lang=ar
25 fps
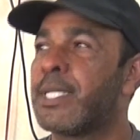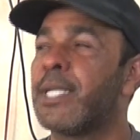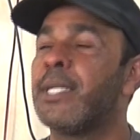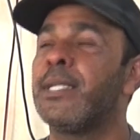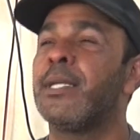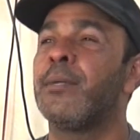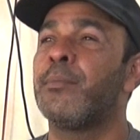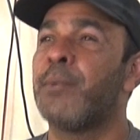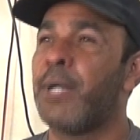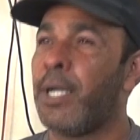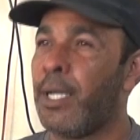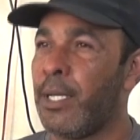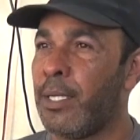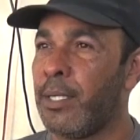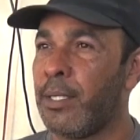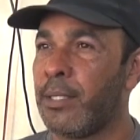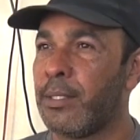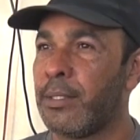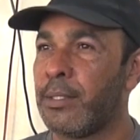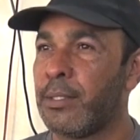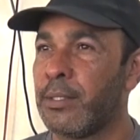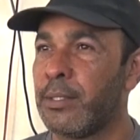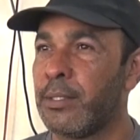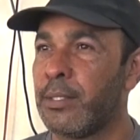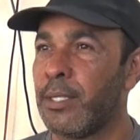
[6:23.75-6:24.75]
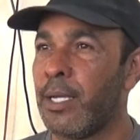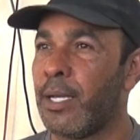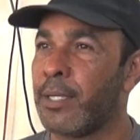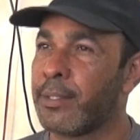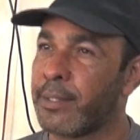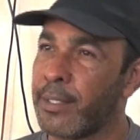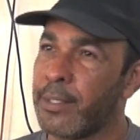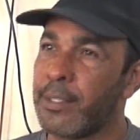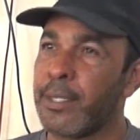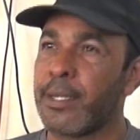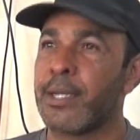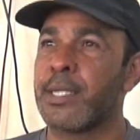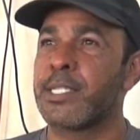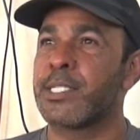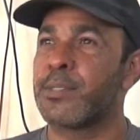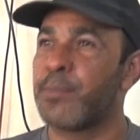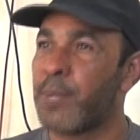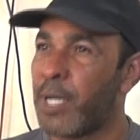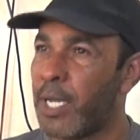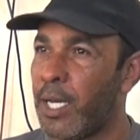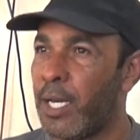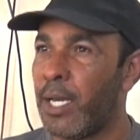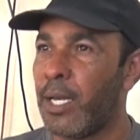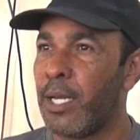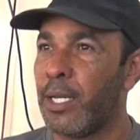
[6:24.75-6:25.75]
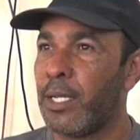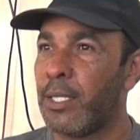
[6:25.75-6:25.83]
قلنا ما عليه حطينا راس مال